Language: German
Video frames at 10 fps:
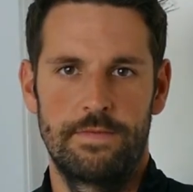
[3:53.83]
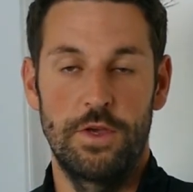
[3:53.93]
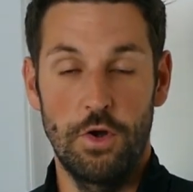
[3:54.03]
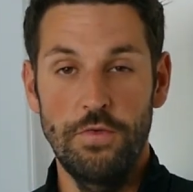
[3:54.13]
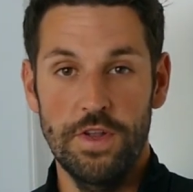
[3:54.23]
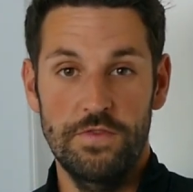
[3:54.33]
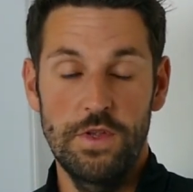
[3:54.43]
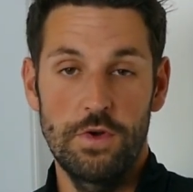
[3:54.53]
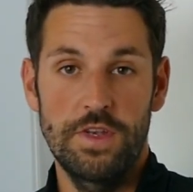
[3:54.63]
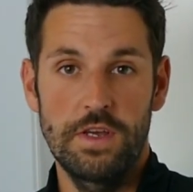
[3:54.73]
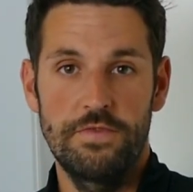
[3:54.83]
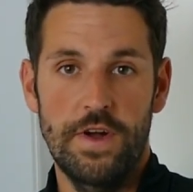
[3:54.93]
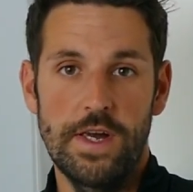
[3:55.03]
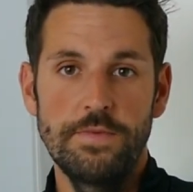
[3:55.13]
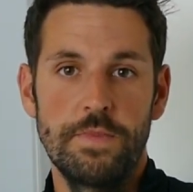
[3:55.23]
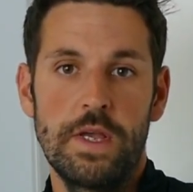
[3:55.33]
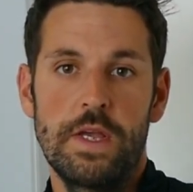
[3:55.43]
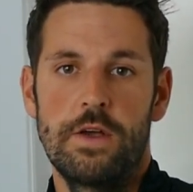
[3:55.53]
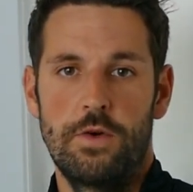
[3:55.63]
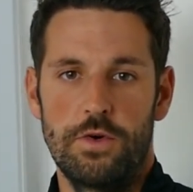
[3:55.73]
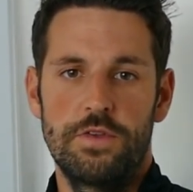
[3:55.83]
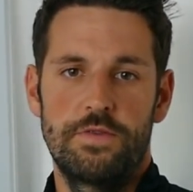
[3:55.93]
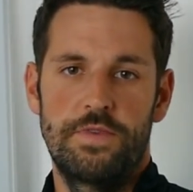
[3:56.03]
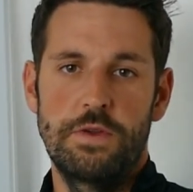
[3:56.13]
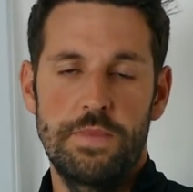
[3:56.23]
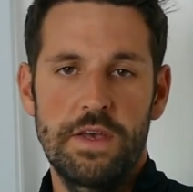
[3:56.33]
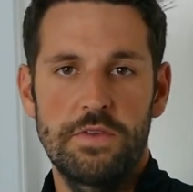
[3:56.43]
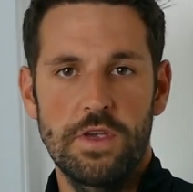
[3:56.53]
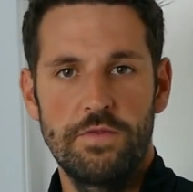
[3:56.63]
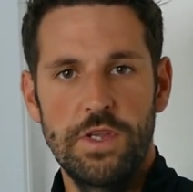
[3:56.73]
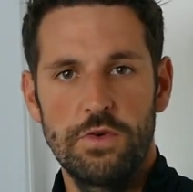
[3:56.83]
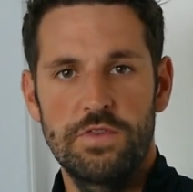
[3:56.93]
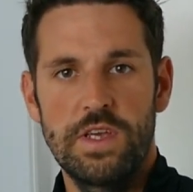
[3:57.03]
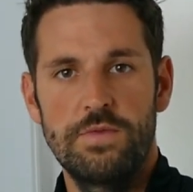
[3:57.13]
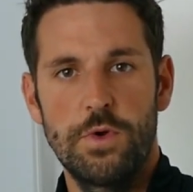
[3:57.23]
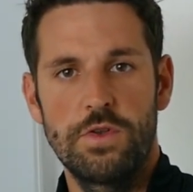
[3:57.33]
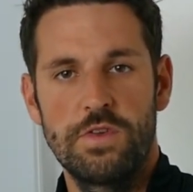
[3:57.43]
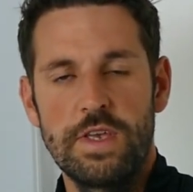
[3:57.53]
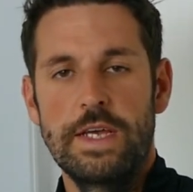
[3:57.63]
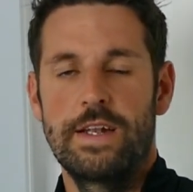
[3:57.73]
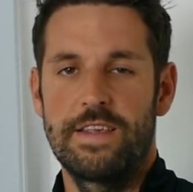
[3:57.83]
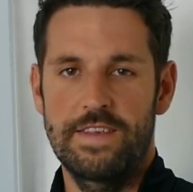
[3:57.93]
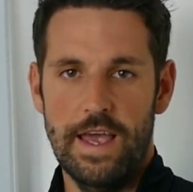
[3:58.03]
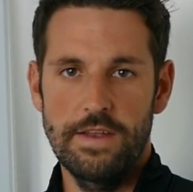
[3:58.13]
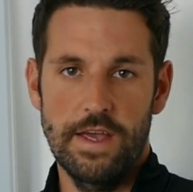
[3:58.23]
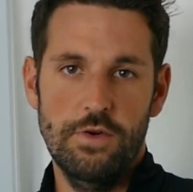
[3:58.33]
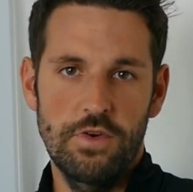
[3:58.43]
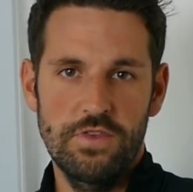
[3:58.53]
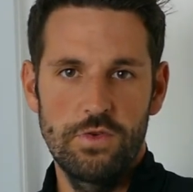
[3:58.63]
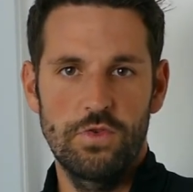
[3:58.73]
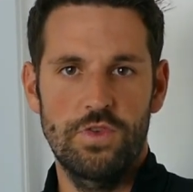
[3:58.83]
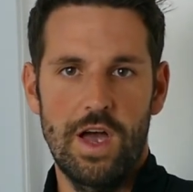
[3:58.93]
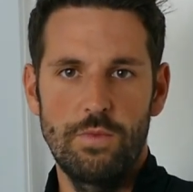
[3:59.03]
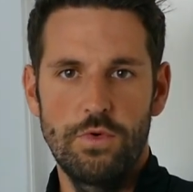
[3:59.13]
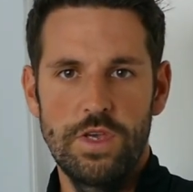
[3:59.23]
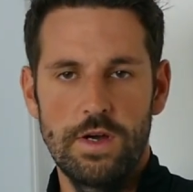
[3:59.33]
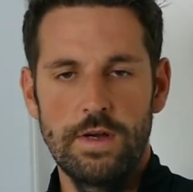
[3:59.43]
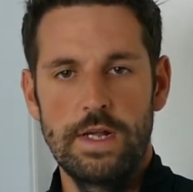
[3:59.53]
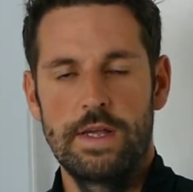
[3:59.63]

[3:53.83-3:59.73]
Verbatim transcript: Ich hoffe, das Video hat dir gefallen und wenn du mehr solcher Videos sehen möchtest, lass gerne ein kostenloses Abo hier,